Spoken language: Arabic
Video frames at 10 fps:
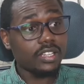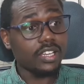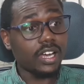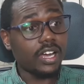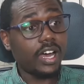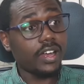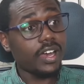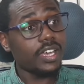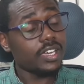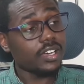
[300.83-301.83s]
آه
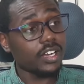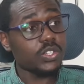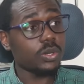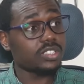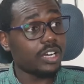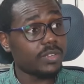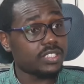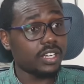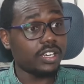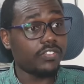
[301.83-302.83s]
حرائق ارسلوا الدعم
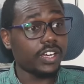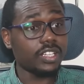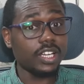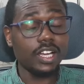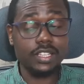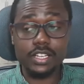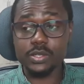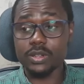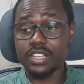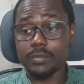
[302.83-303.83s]
السريع فيضانات
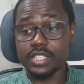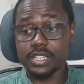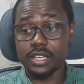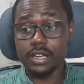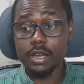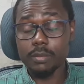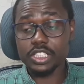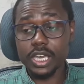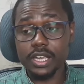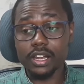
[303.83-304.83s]
ارسلوا الدعم السريع
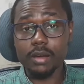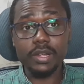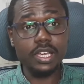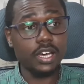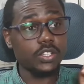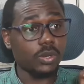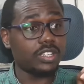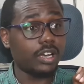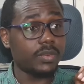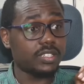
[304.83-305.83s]
مشاكل قبليه ارسلوا
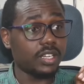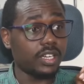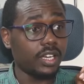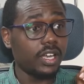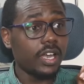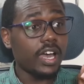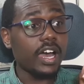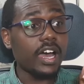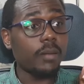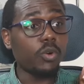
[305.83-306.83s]
الدعم السريع
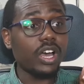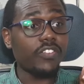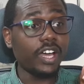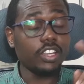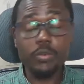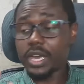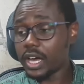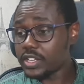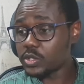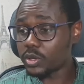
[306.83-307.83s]
آه مكافحه اوبئه
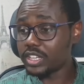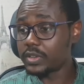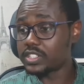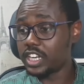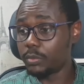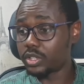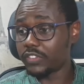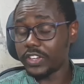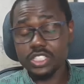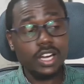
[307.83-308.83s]
ارسلوا الدعم السريع
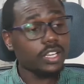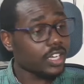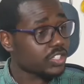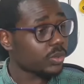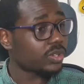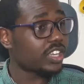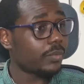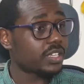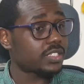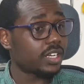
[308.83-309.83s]
متفجرات ارسلوا
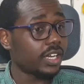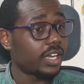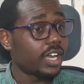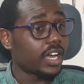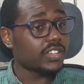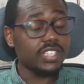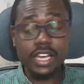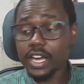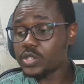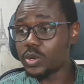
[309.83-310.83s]
الدعم السريع
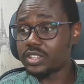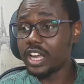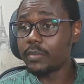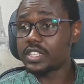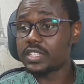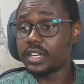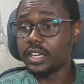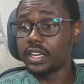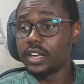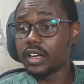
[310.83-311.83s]
الصحه ارسلوا الدعم
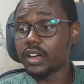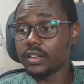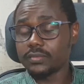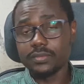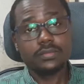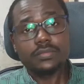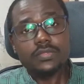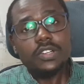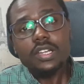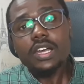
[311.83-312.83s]
السريع آه
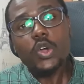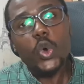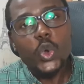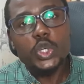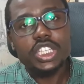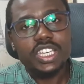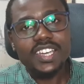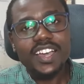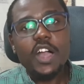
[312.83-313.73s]
كل شيء